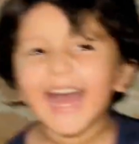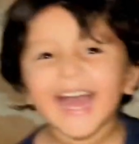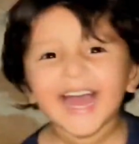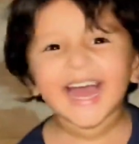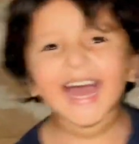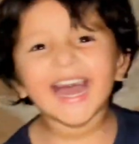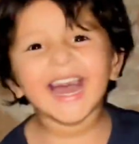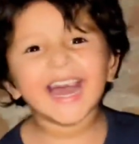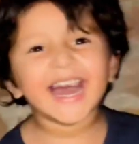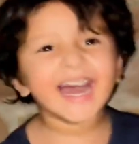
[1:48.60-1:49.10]

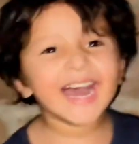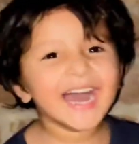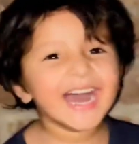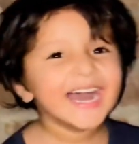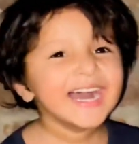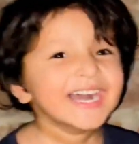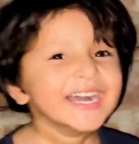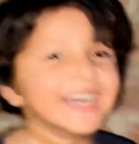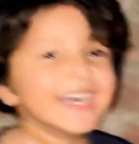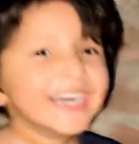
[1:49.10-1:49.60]
क्या फिर
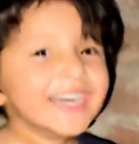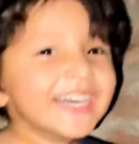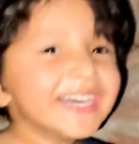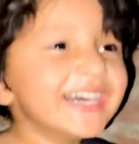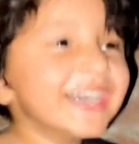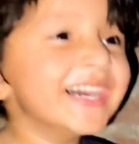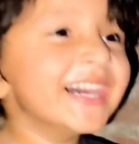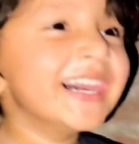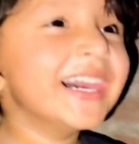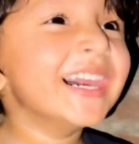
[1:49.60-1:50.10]
करो बड़ा
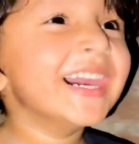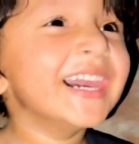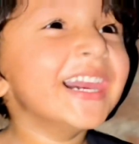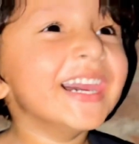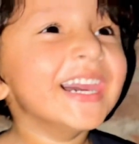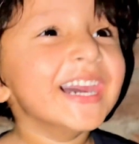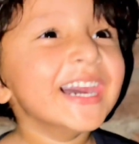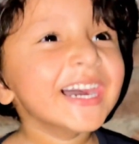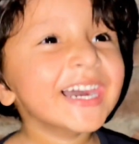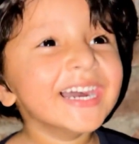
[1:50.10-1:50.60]

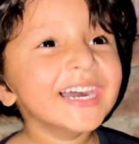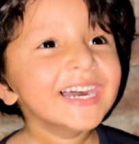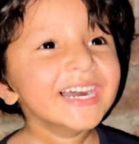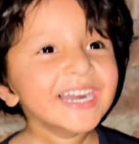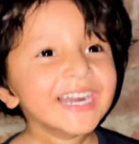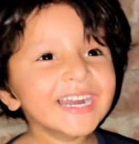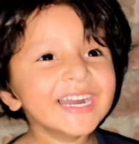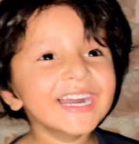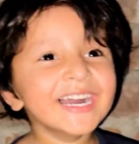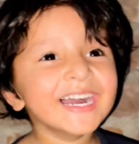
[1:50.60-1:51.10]

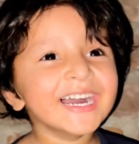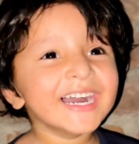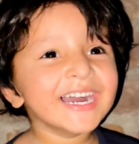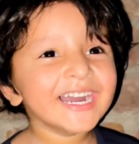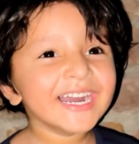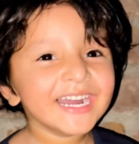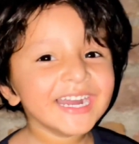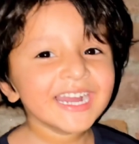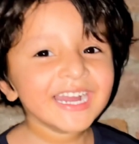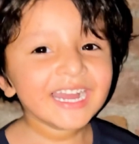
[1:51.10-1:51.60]
फिर करो
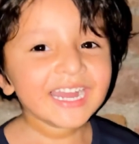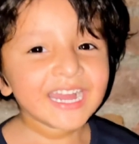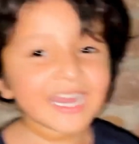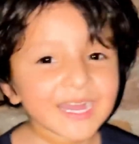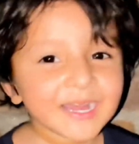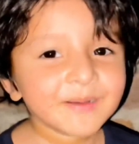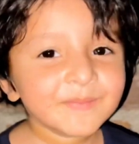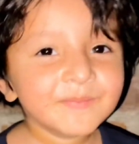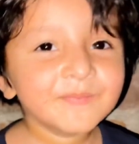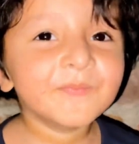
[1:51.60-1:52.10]

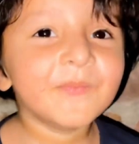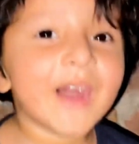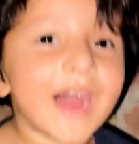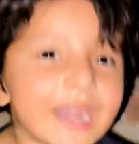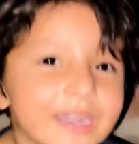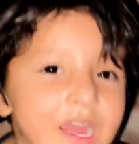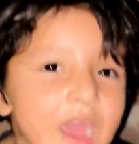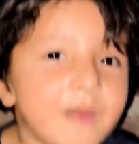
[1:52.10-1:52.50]
कैसे करते हैं